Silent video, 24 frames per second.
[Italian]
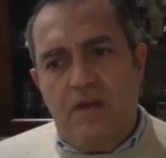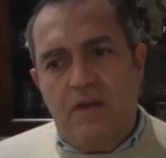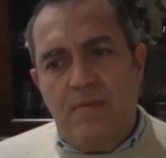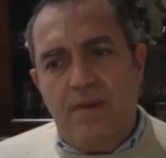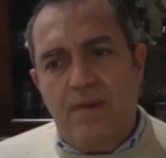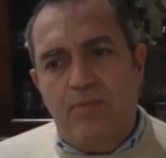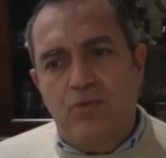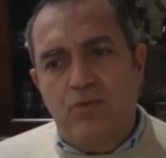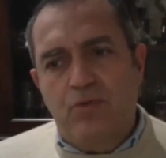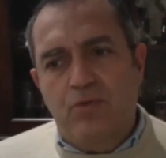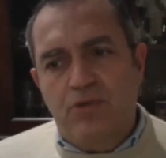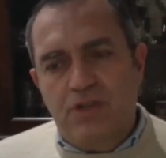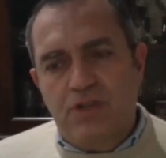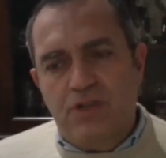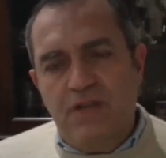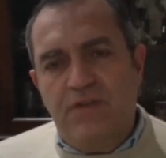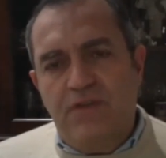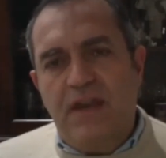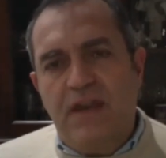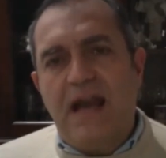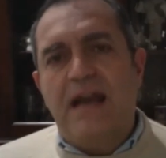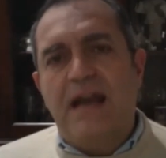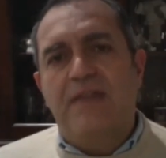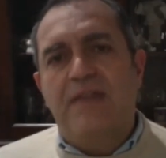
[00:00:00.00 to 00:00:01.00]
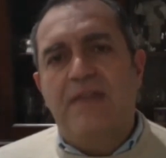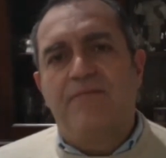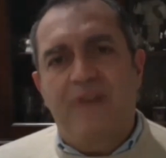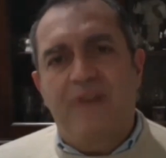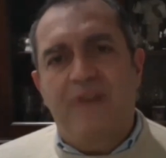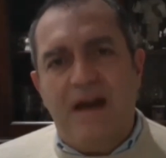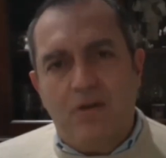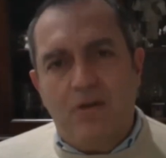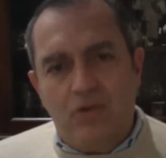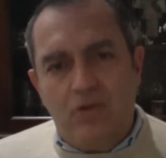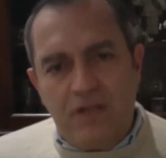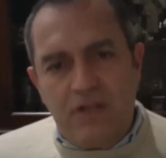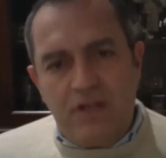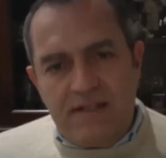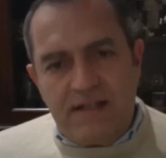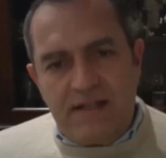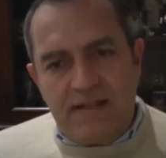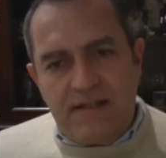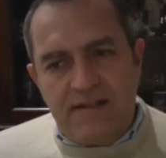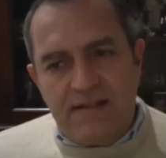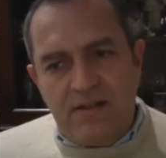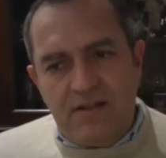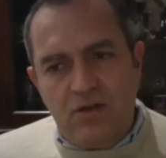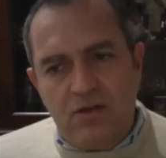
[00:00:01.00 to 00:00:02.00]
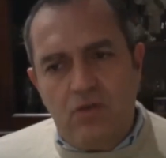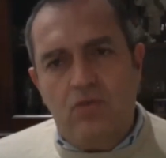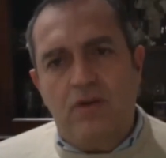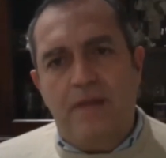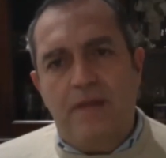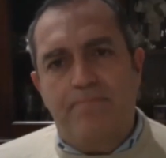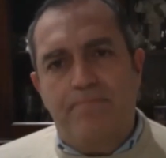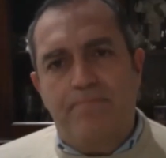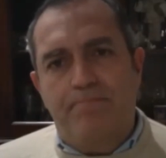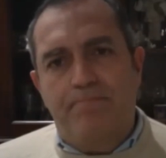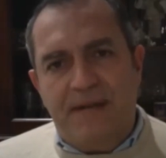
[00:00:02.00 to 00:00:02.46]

ma può significare valorizzazione,